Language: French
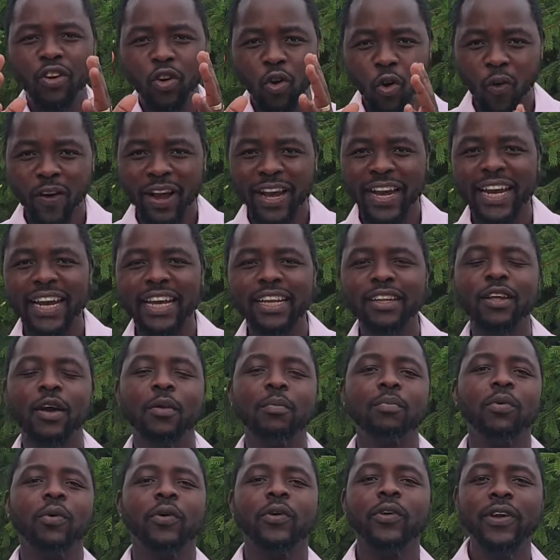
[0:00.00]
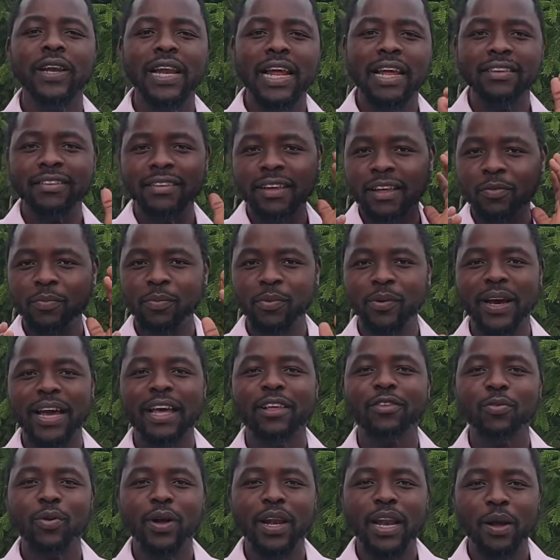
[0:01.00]
concrètes pour que la diaspora
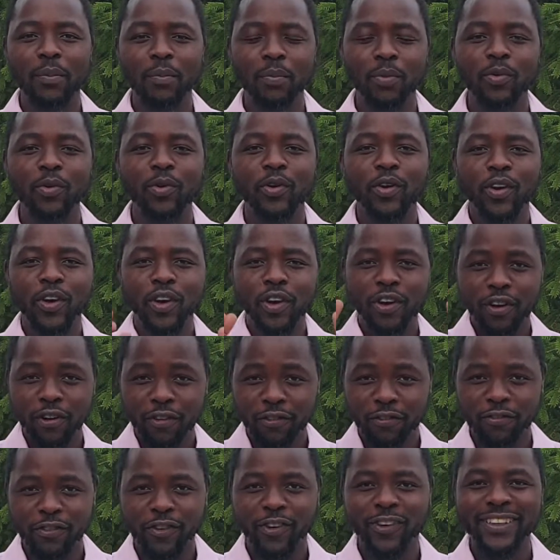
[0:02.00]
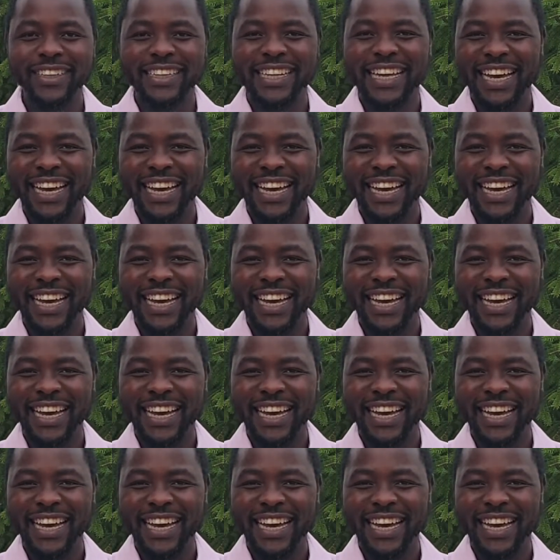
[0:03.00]
soit la plus forte,